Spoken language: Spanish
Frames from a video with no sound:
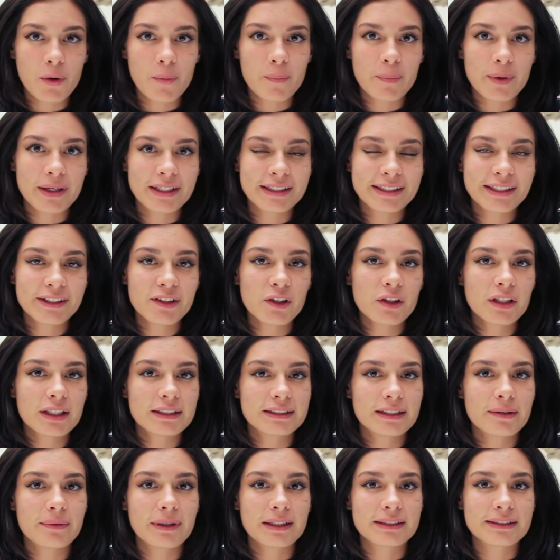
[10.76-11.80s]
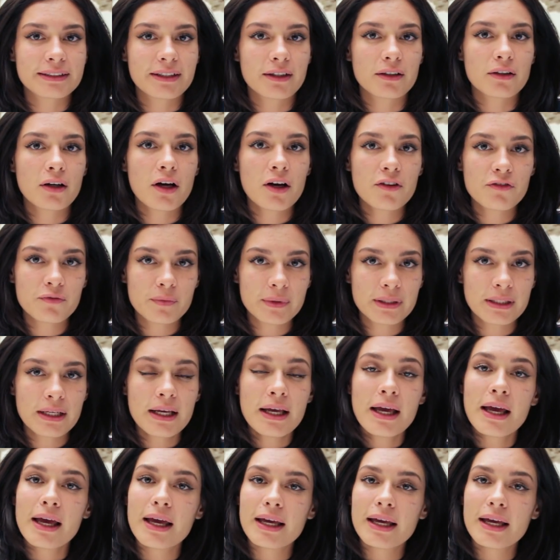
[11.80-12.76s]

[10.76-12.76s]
Compartido de Sebastián Hoffman.